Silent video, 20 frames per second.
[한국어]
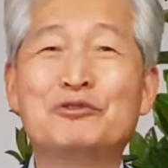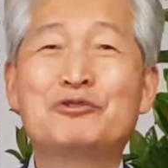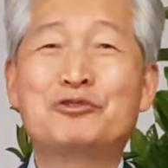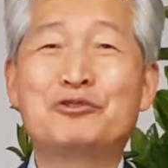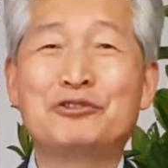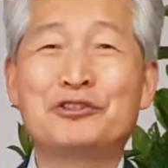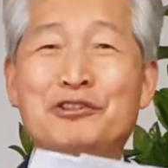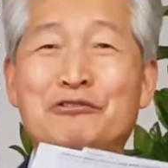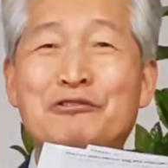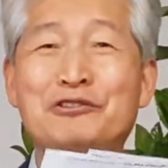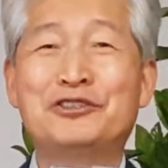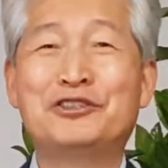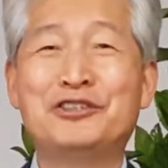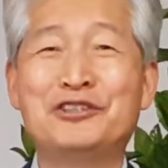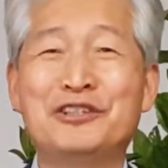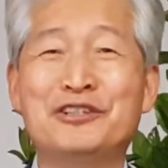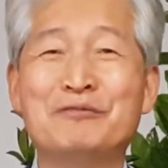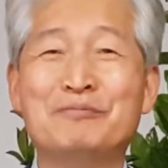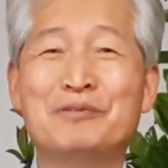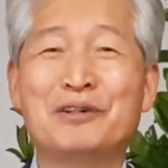죽이고
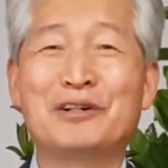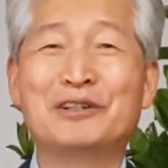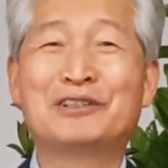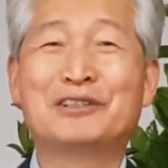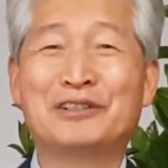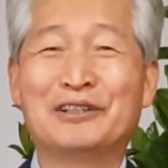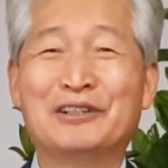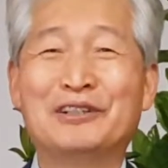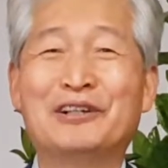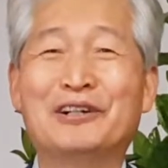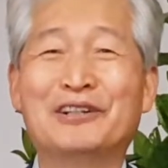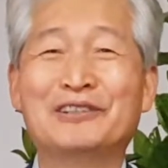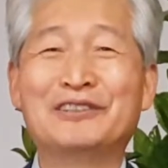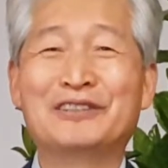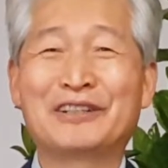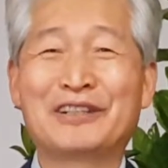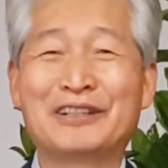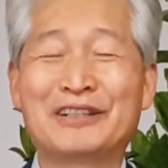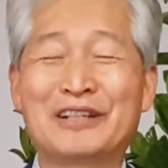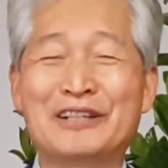있으니 뭐 그
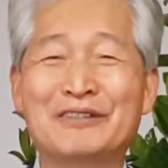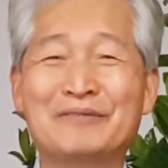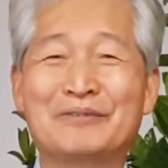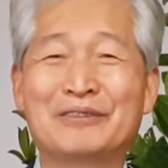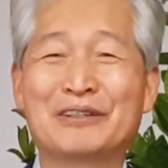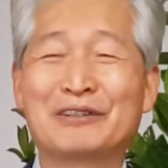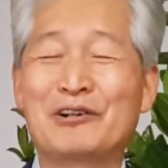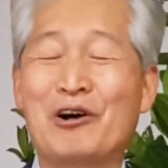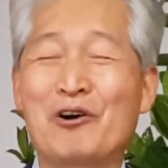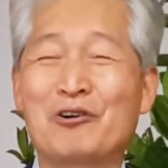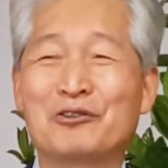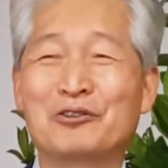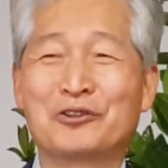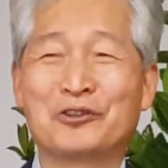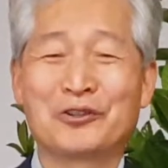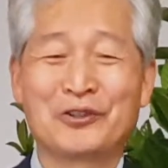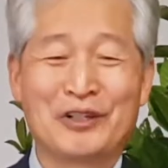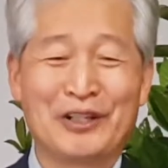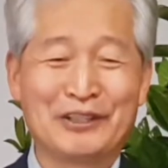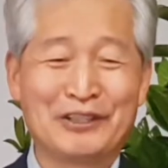어떻게 되겠습니까?
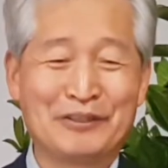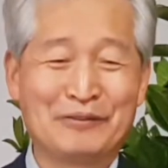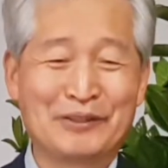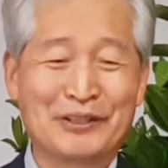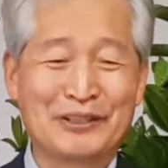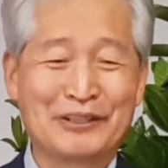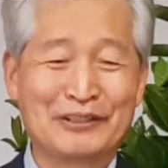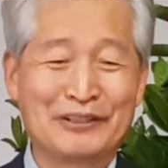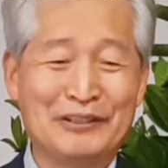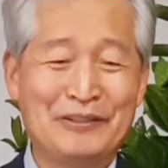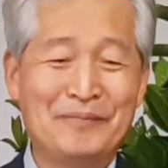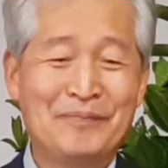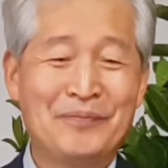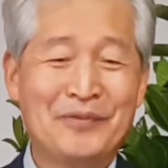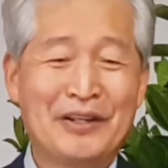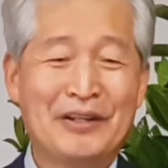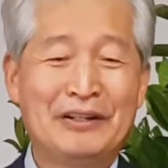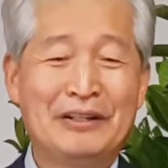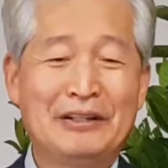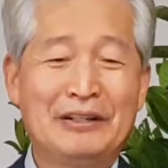거꾸로 게 돼버리는
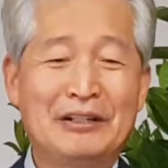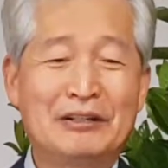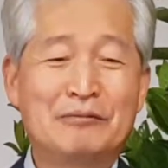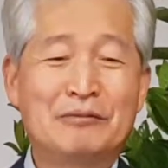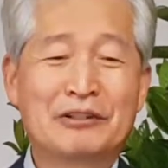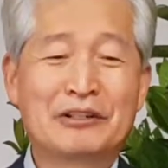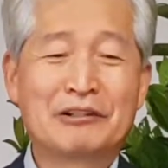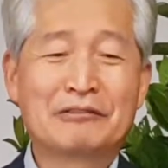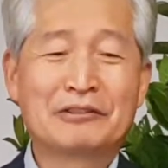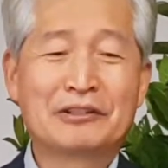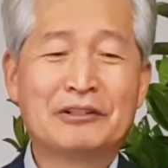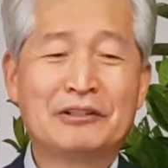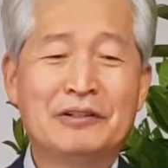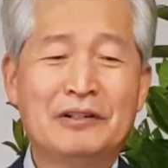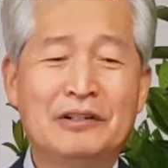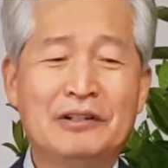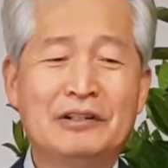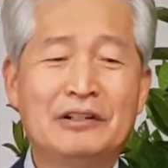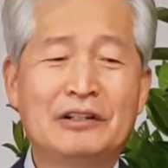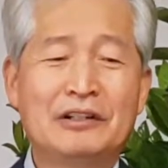거예요. 뭐라고요?
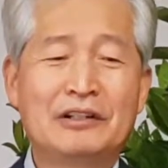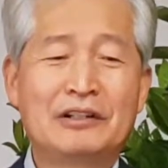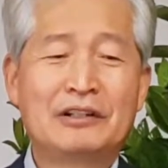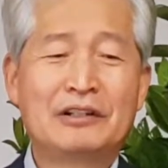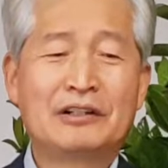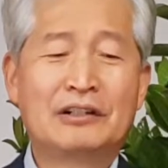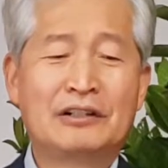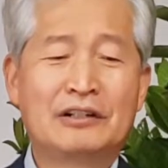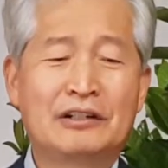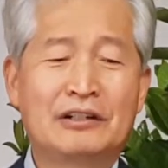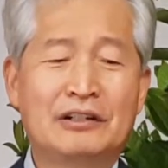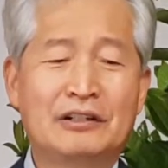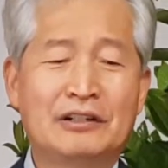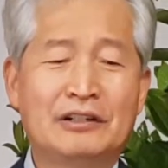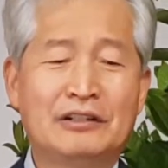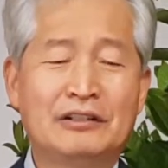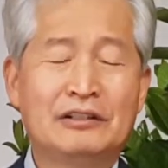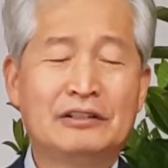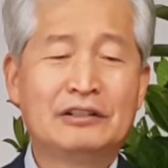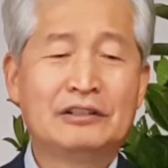
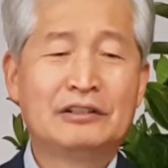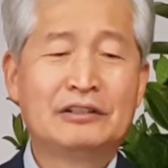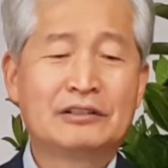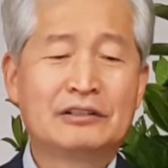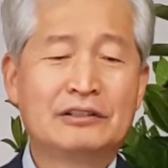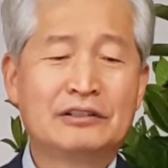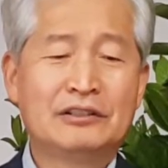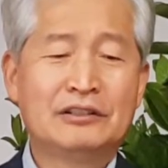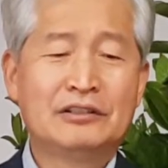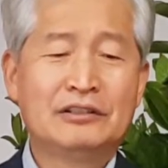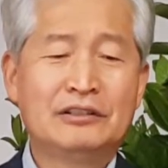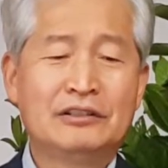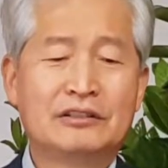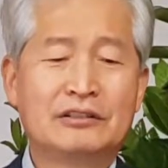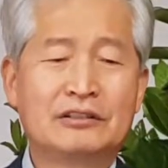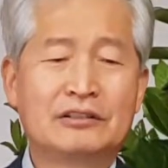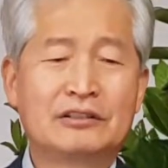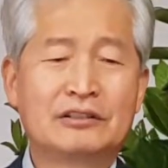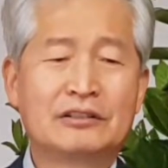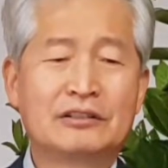어그
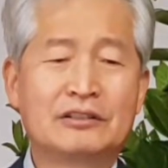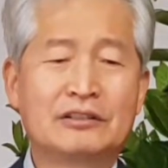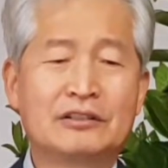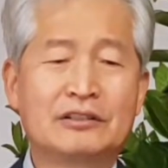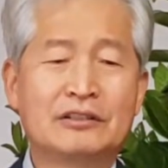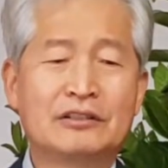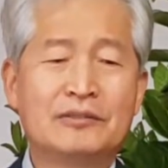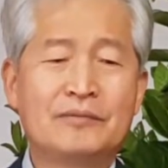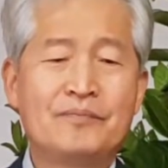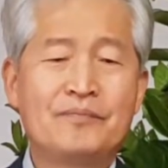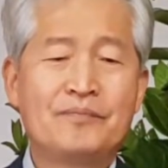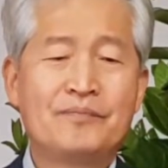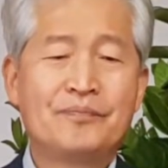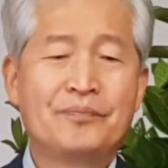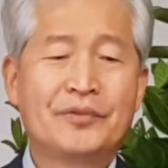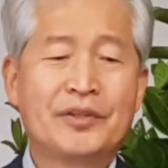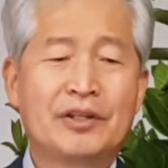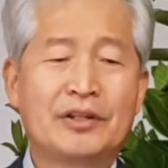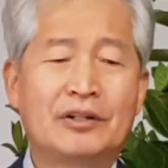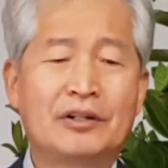어,
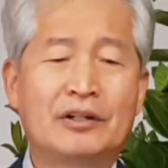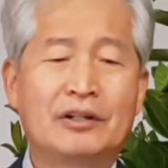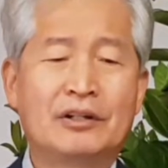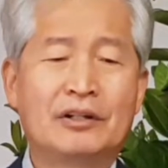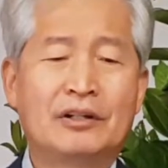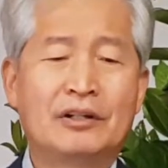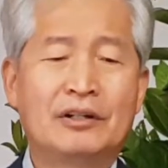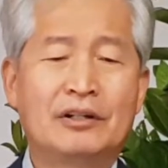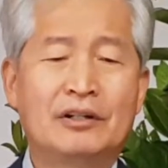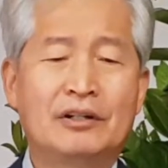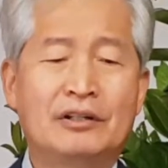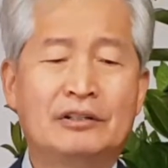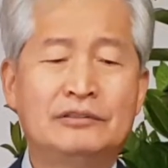아.